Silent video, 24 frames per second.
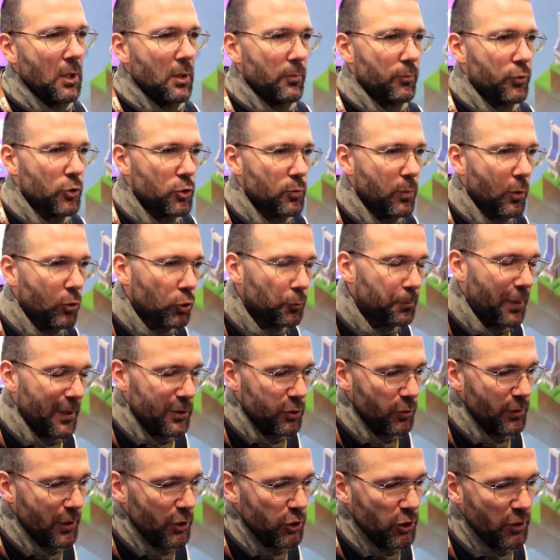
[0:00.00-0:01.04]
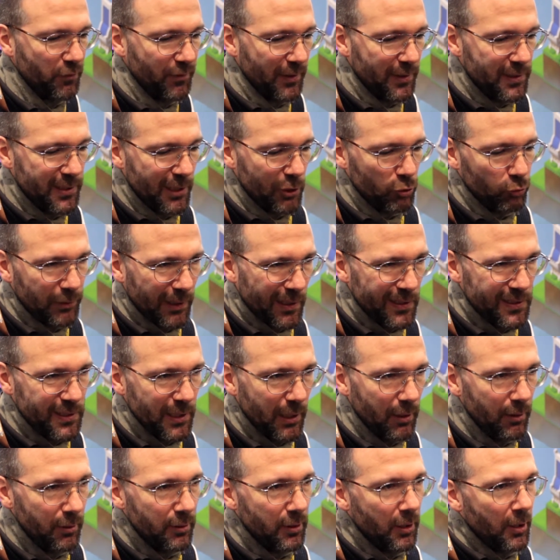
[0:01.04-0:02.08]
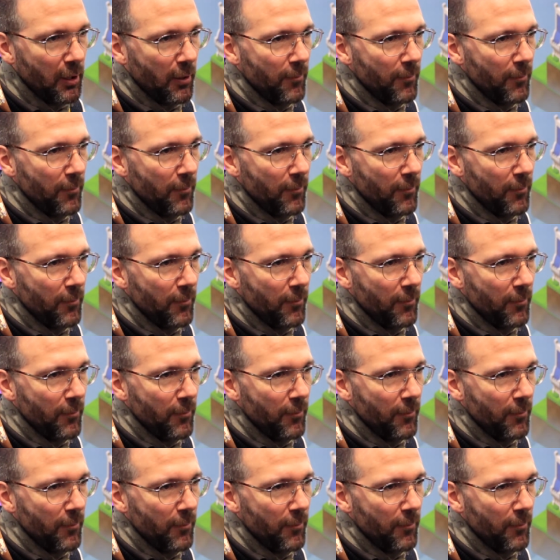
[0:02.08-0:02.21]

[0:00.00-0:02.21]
plus beaucoup de personnages qui viennent s'ajouter à ça.